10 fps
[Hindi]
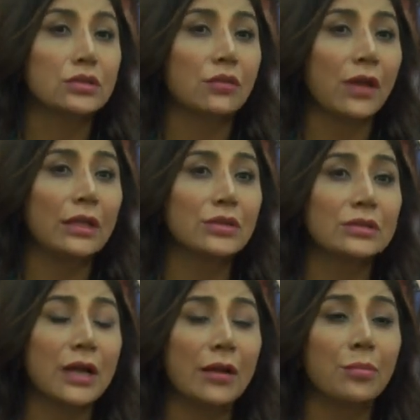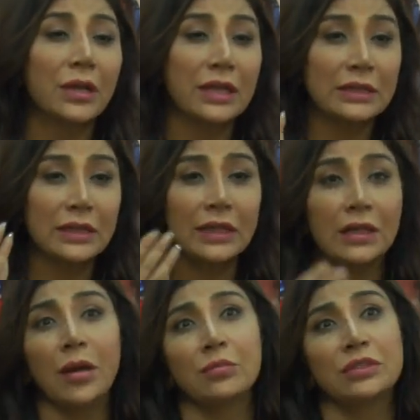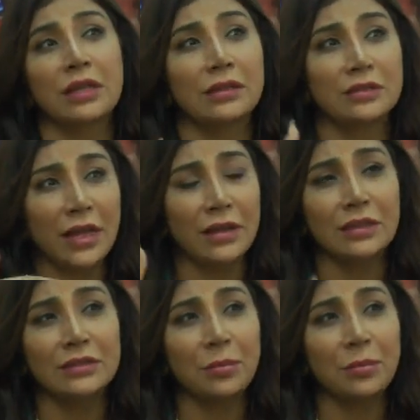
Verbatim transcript: सो वैन यू स्टार्ट ब्रीदिंग हम जनरली